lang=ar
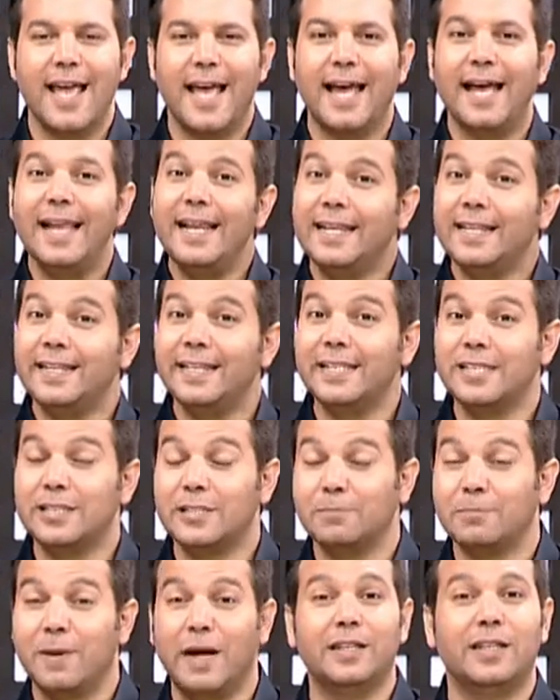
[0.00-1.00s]
هل
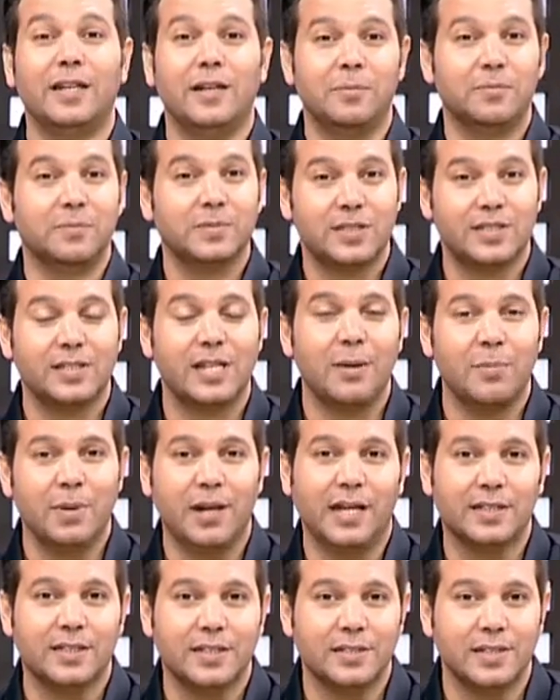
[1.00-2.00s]
الناس بعدها بتستعمل
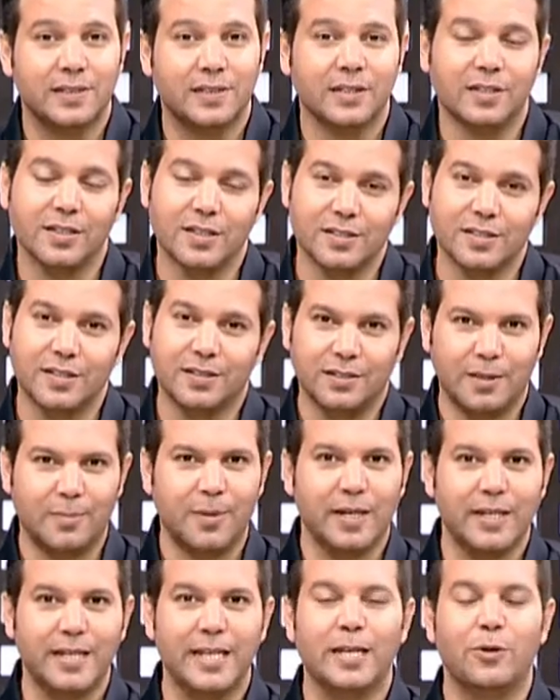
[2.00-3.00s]
عدسات النظر؟
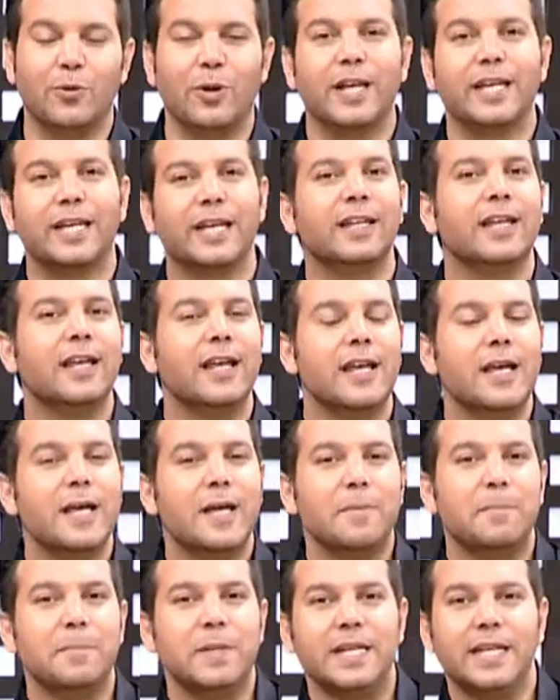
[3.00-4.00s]
طبعا ايه ولكن
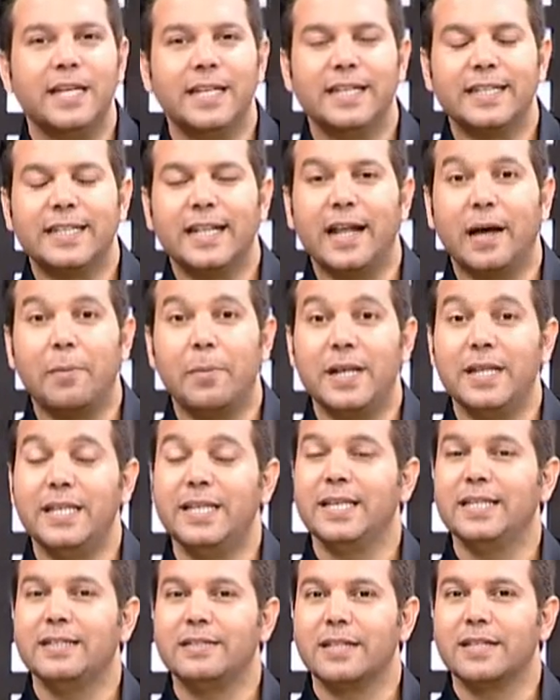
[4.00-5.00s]
من ناحيه
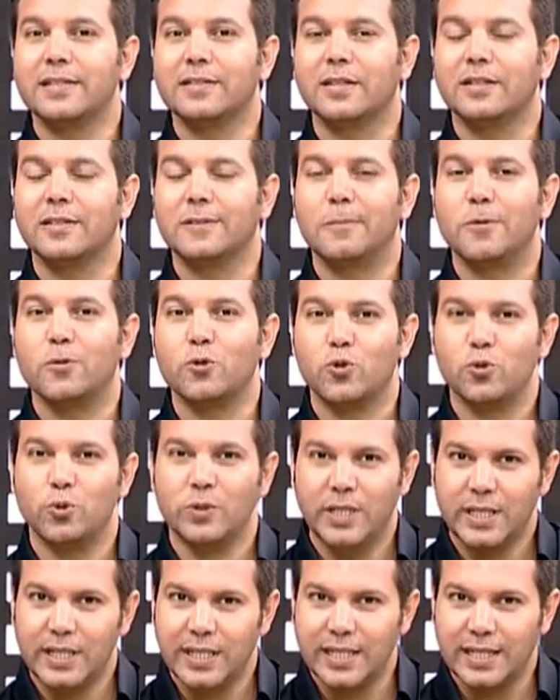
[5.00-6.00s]
العمليات يلي صارت
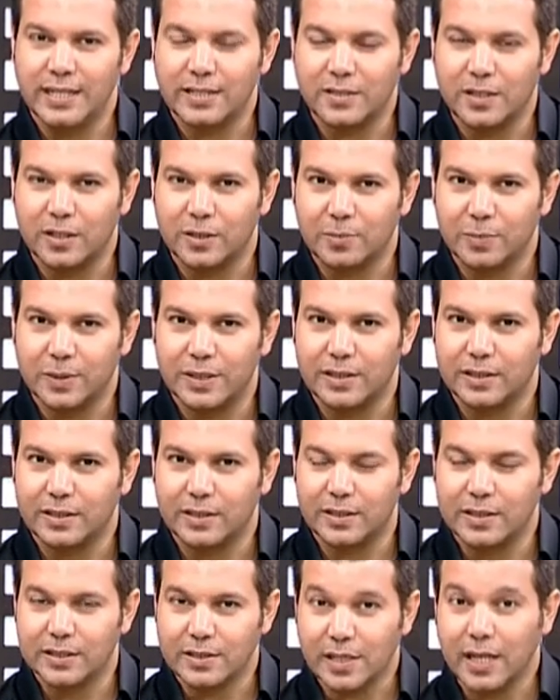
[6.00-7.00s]
موجوده، يلي صارت
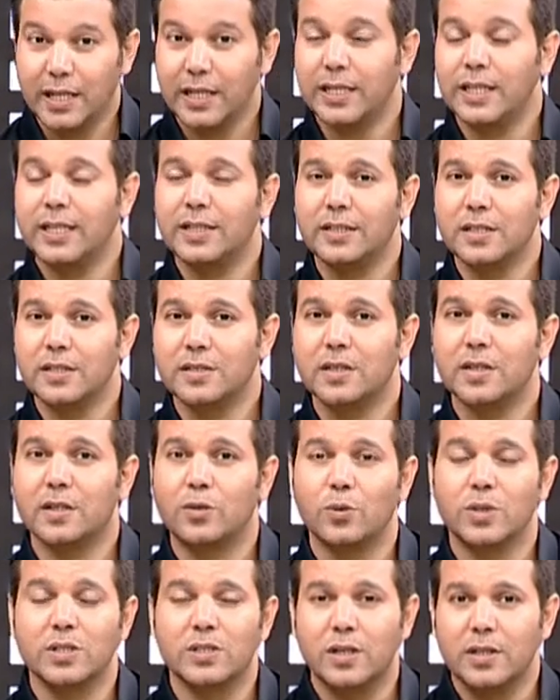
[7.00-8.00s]
بتصحح النظر
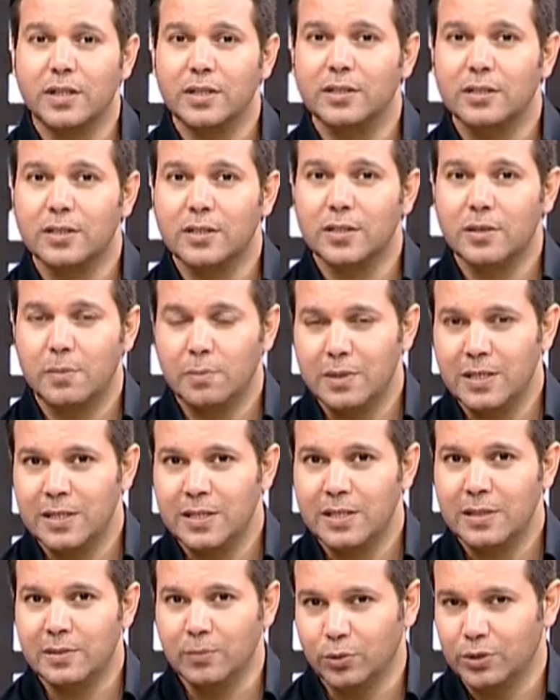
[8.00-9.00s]
وصارت
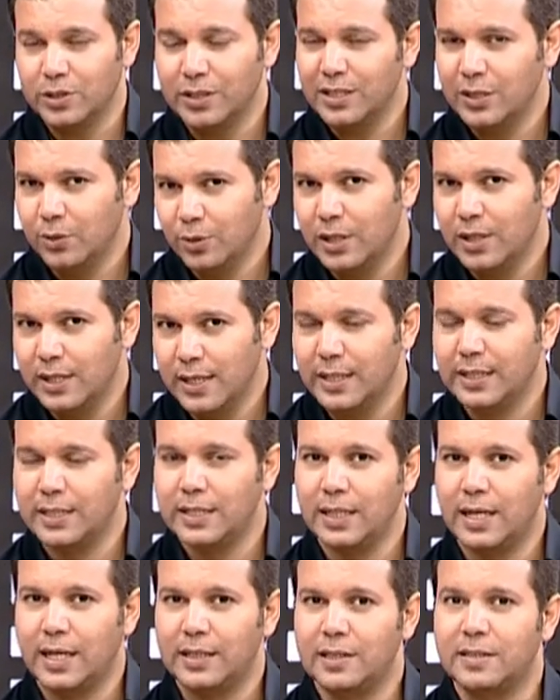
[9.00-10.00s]
بمتداول
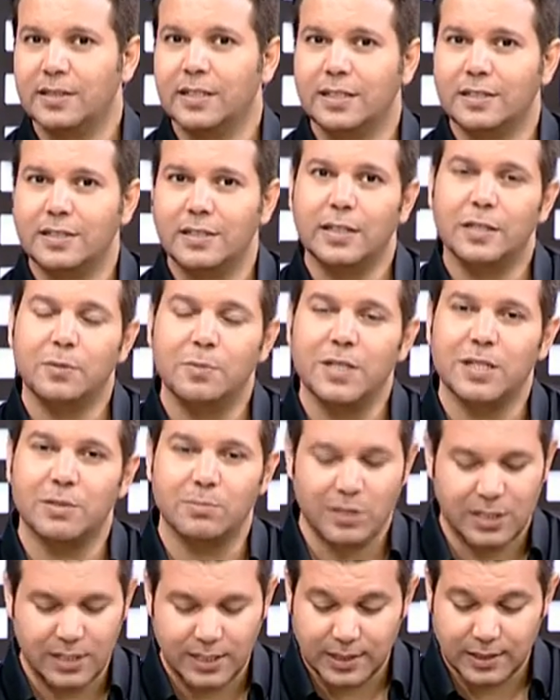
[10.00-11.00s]
يعني عدد كثير كبير
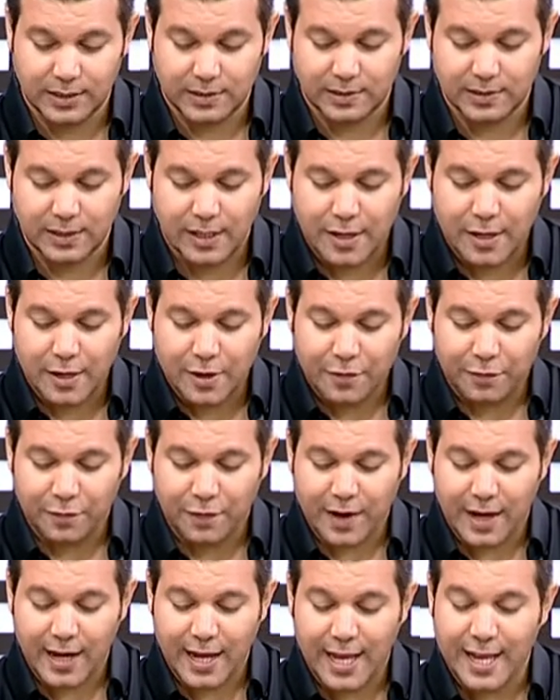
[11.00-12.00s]
من الناس،
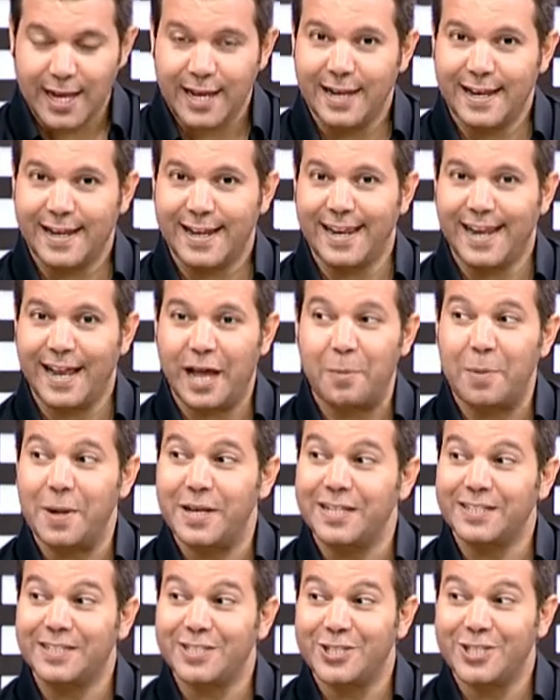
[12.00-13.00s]
فهل
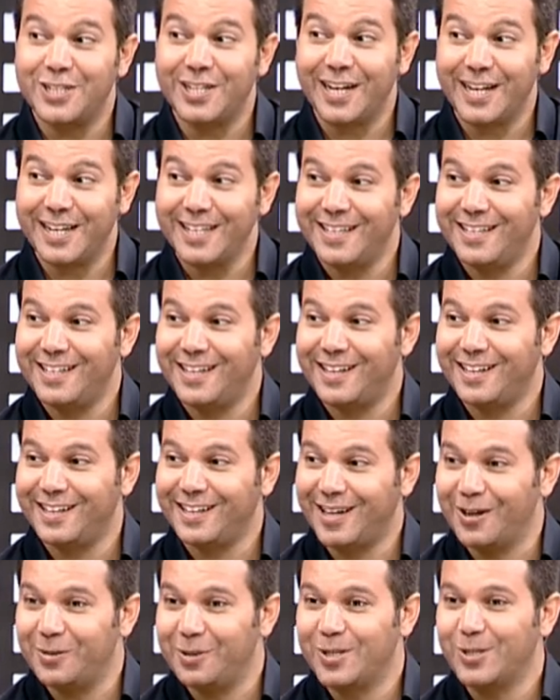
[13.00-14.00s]
العمليات الجراحيه يارا
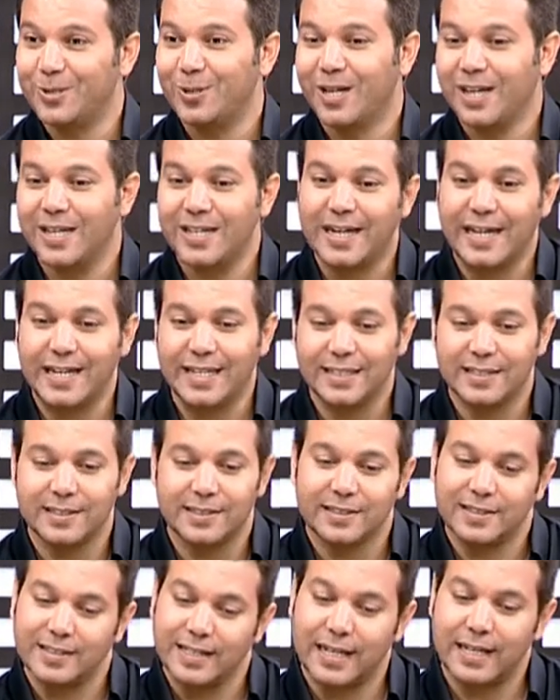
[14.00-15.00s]
كأول سؤال رح
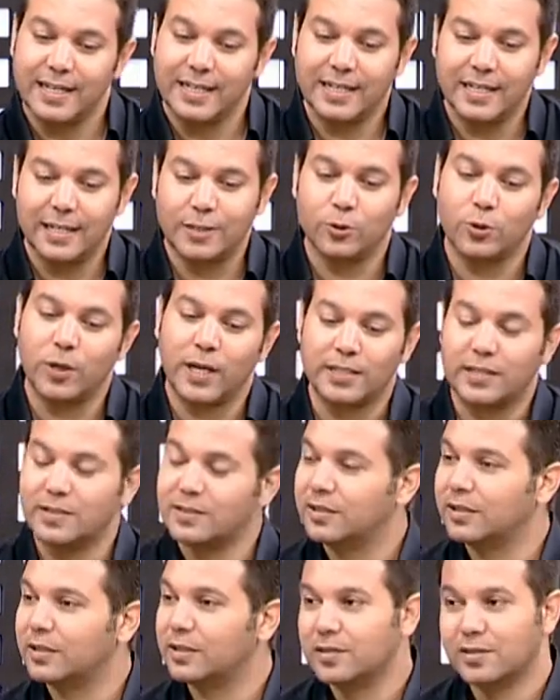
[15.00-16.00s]
تخلي انه
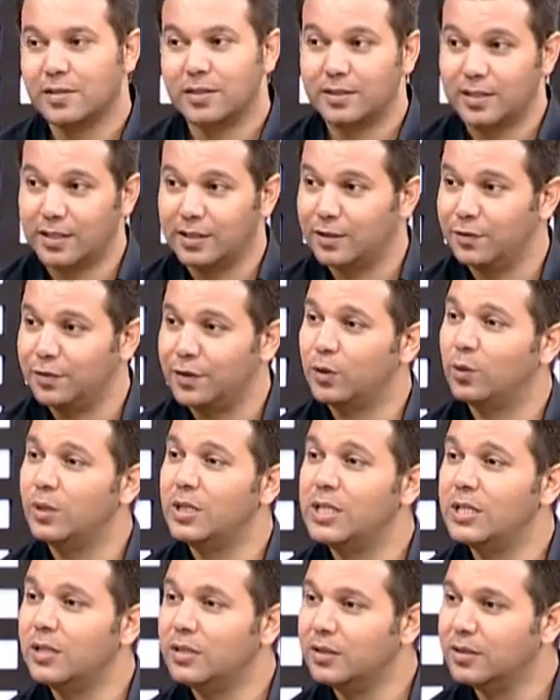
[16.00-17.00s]
العدسات النظر تختفي
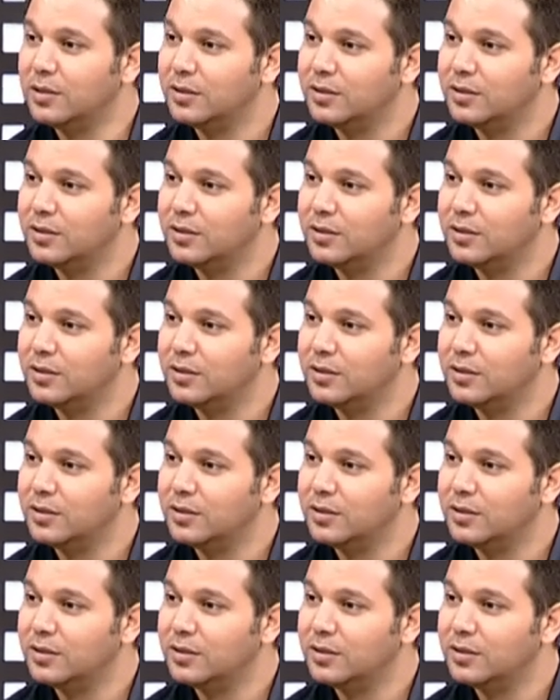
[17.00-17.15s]
كليا؟